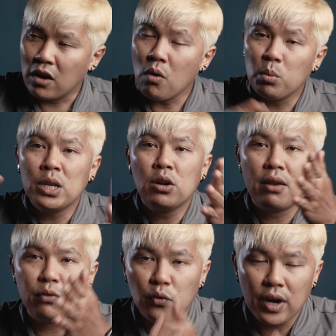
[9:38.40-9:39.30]
กล้องมิเร
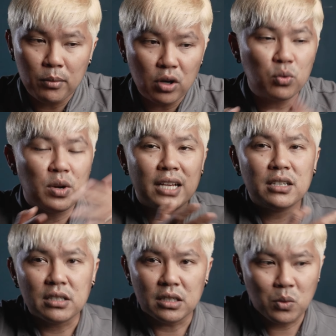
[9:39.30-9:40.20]
เลตฟูลเฟรมก็ดูน่า
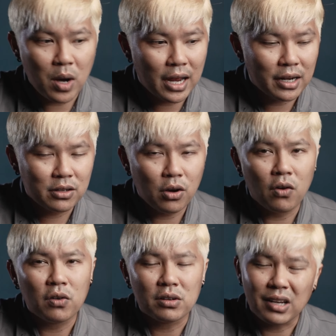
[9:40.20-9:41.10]
เชื่อถือกว่ากล้
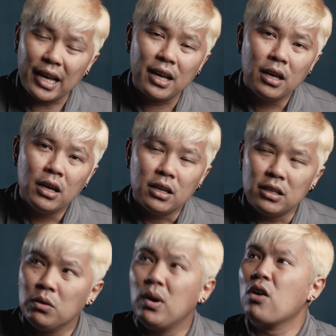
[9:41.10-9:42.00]
องเล็ก
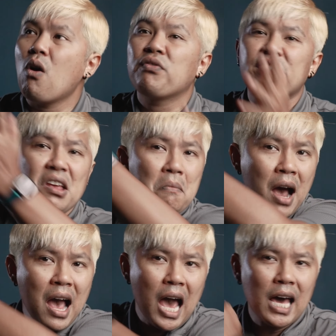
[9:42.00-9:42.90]
หรือว่ากล้องฟินิ
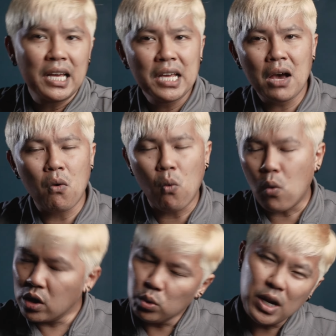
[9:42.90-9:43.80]
มาอะไรเงี้ยโอ้โห
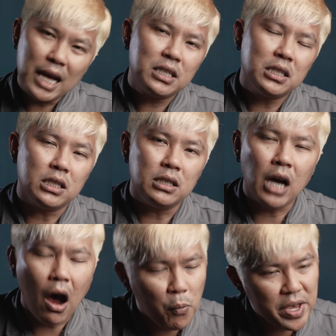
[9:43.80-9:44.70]
ก็ดูน่าเชื่อถือ
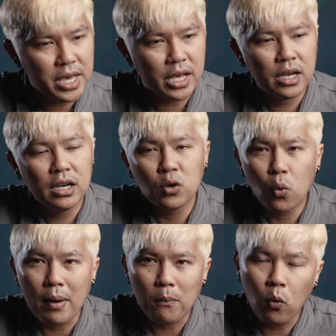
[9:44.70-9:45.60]
เข้าไปอีก เออ
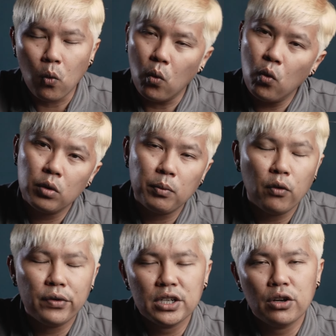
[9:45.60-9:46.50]
ดูแบบโอ้โหโคตรโปร
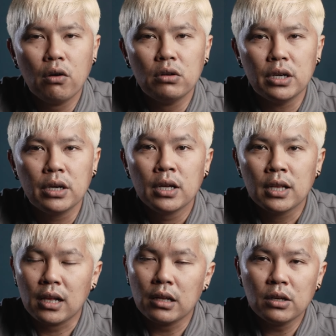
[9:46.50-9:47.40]
เฟชชั่นอลเลย
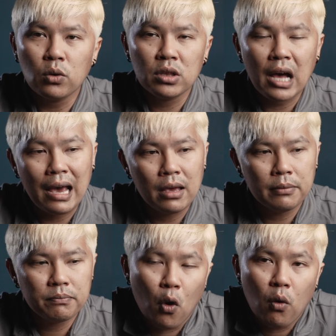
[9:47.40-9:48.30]
ทั้งที่คนถ่าย
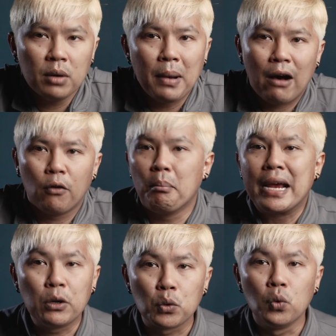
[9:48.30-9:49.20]
โปรหรือเปล่า
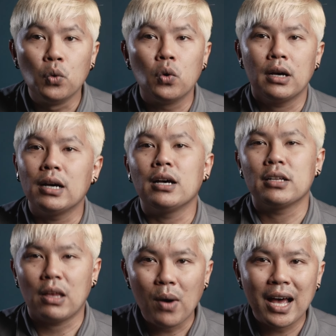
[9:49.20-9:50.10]
ไม่รู้ออ
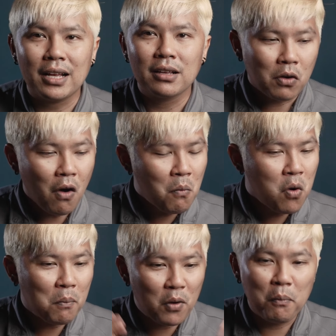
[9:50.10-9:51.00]
แต่ว่ากล้อง
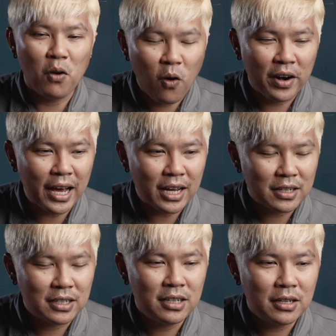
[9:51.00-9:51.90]
พวกโปรโปรเนี่ย
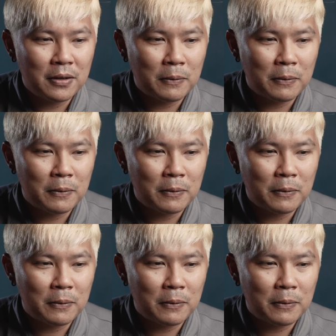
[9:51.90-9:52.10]
คือ